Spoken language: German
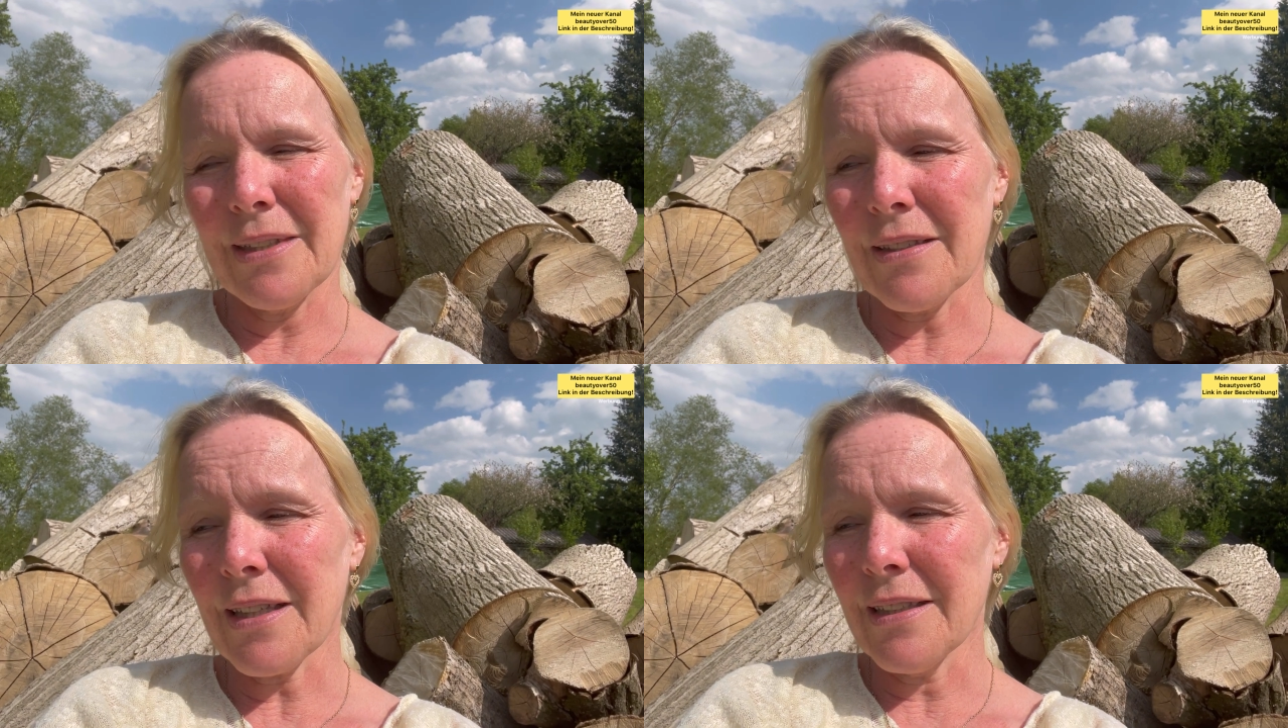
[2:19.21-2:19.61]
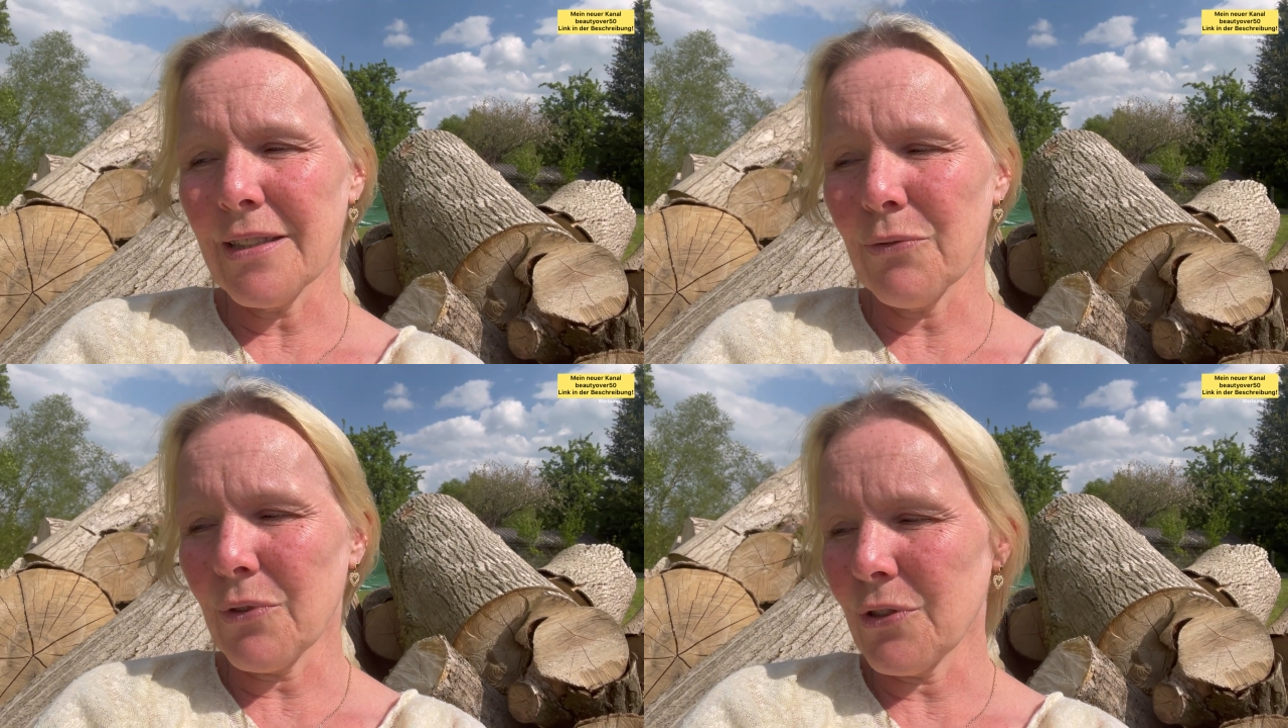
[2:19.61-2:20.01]
das kann
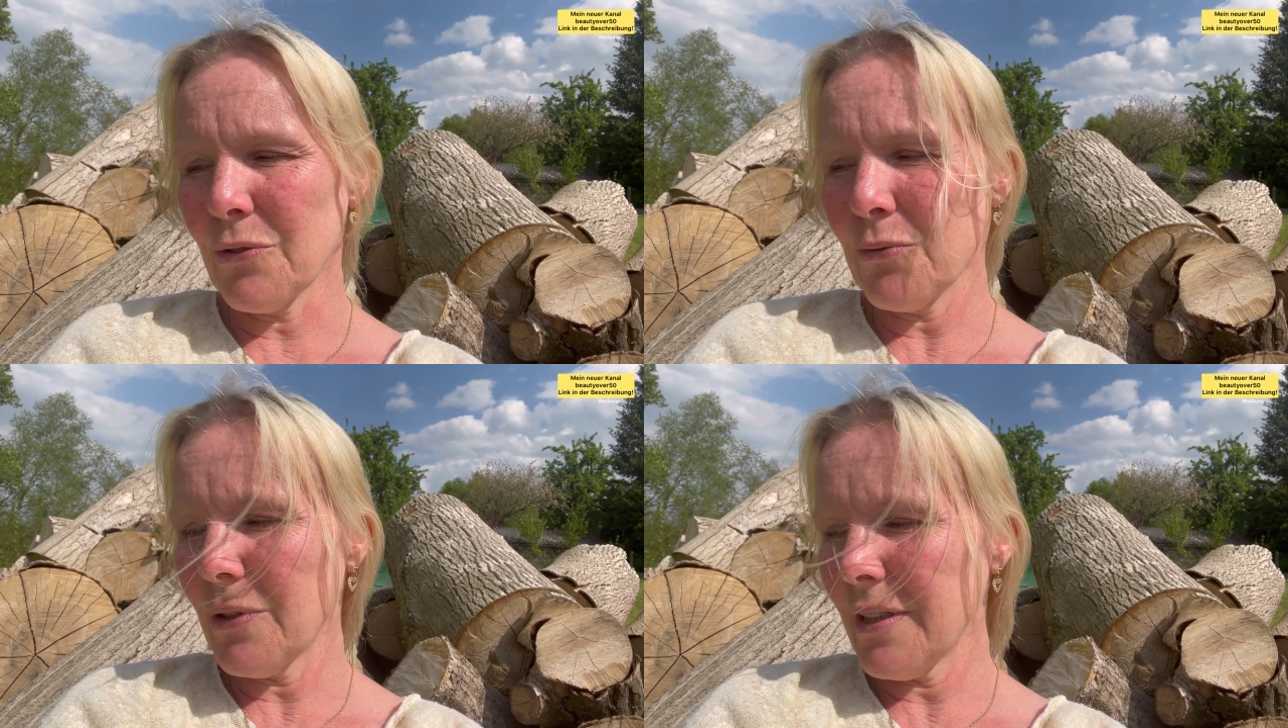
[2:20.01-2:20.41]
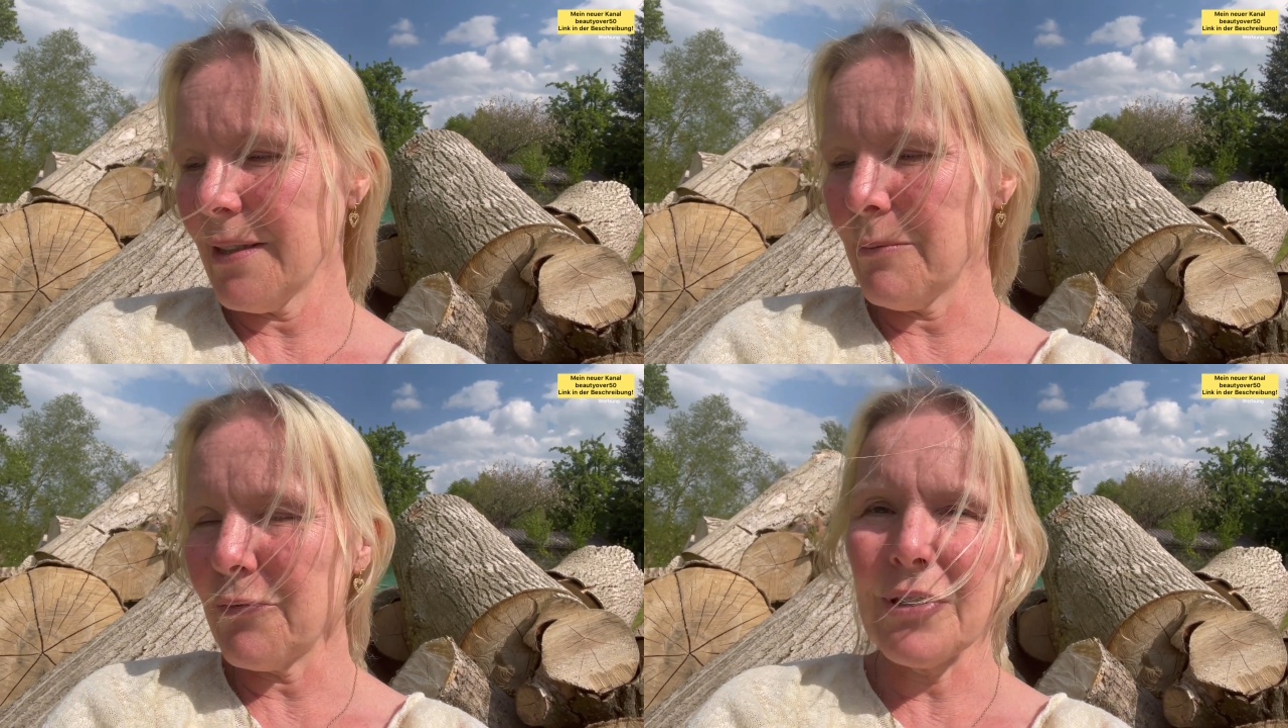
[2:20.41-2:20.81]
ich wirklich nur
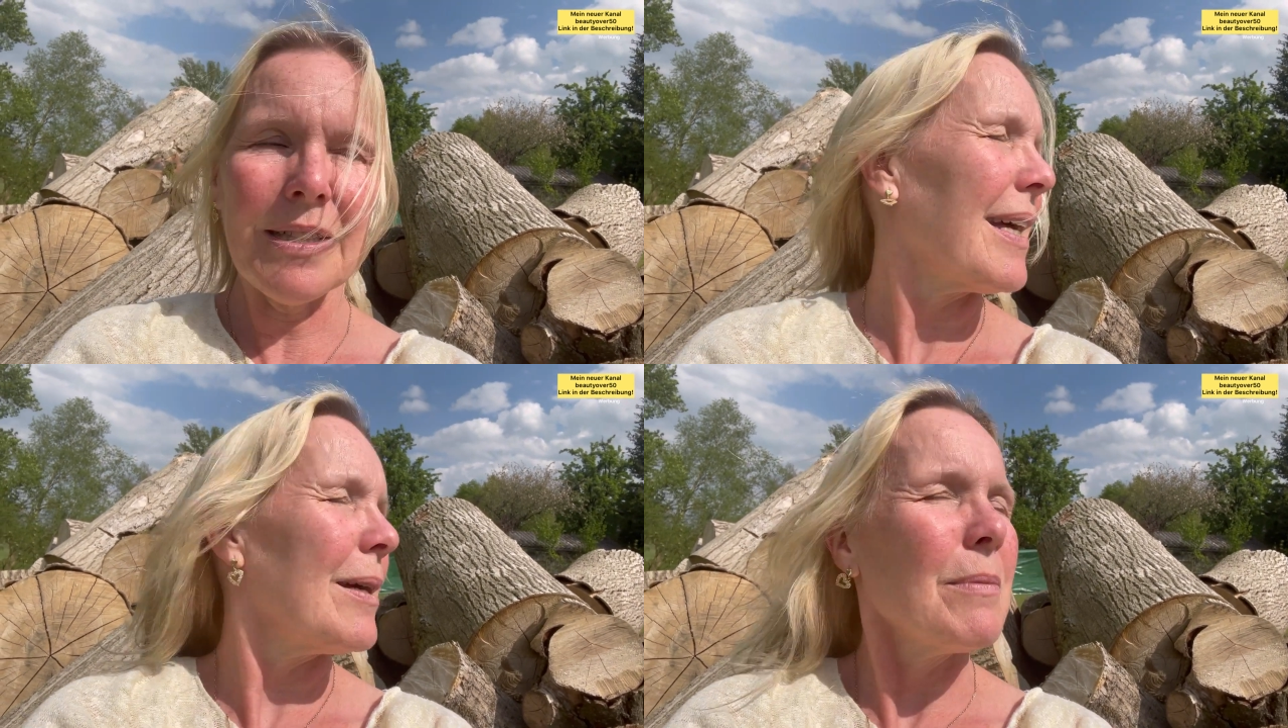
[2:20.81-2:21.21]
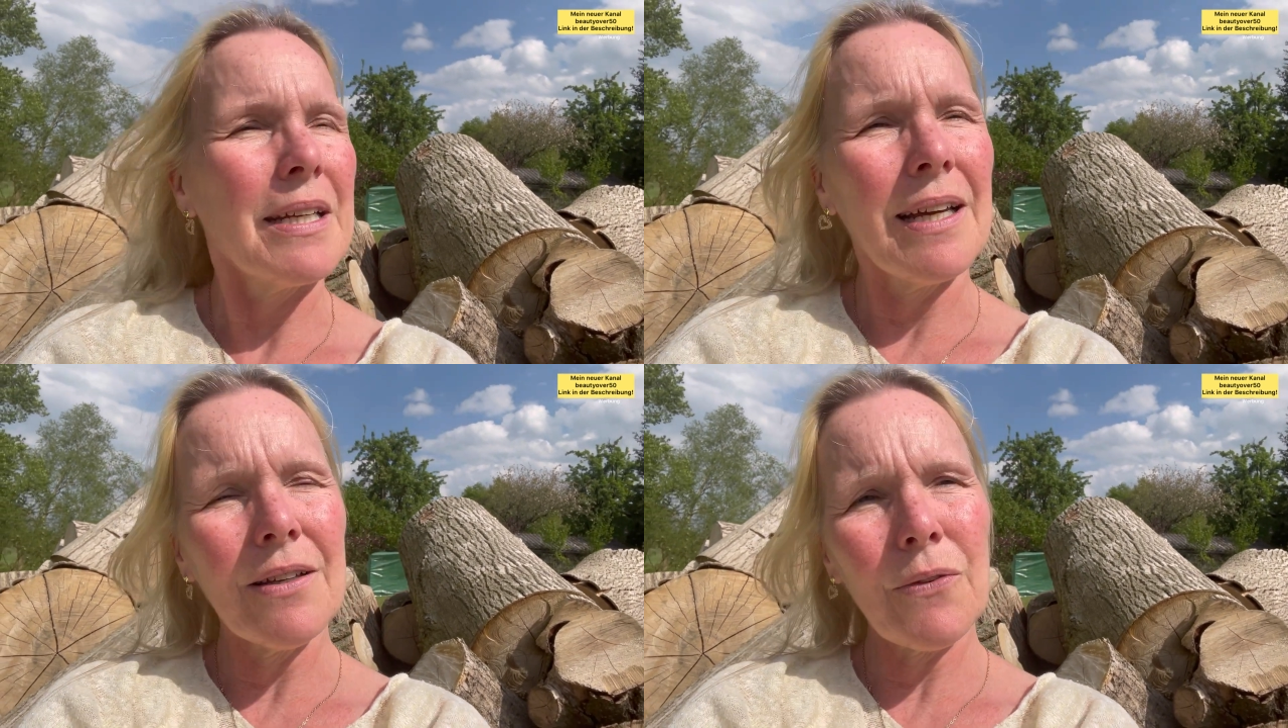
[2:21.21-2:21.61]
empfehlen, einmal
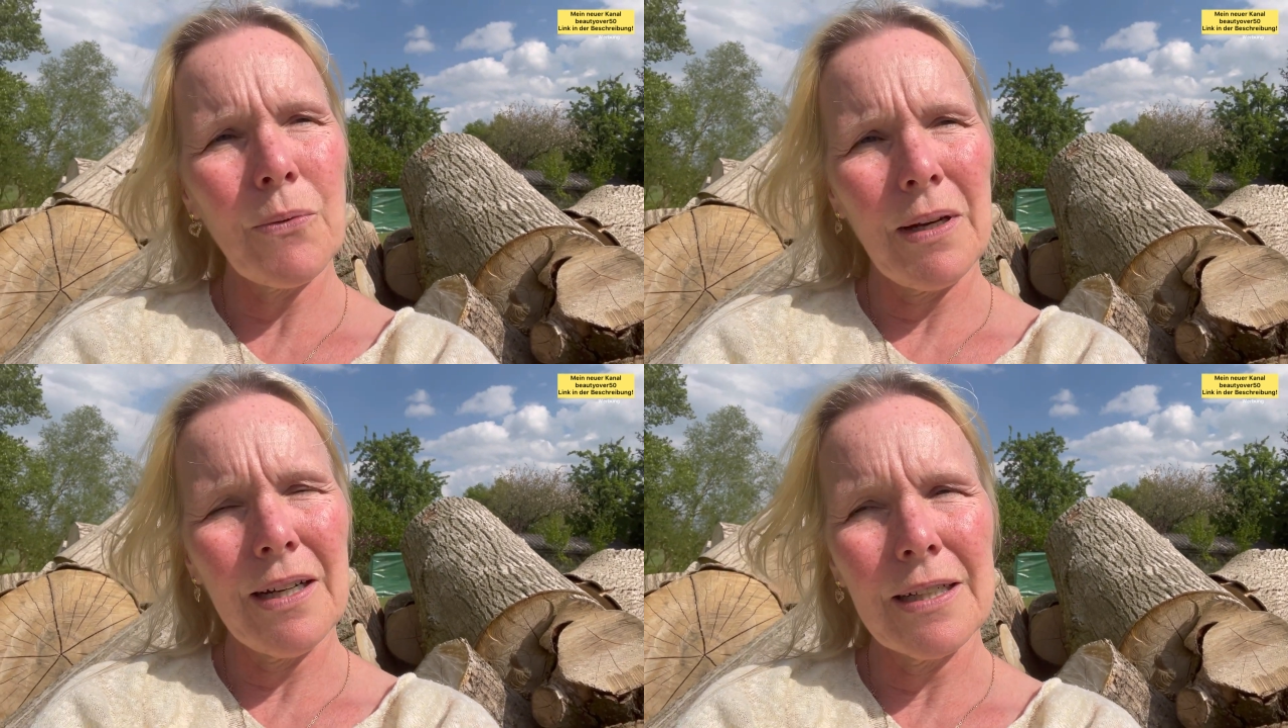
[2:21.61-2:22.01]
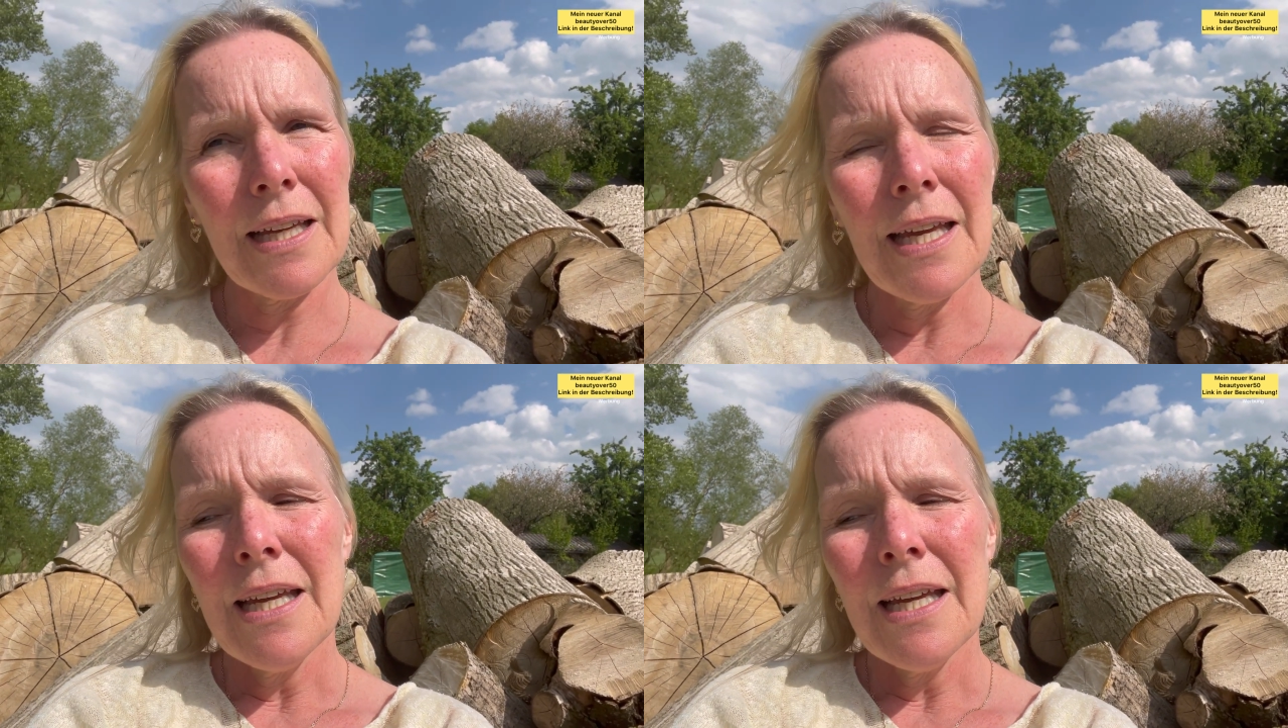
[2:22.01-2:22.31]
nachzumachen.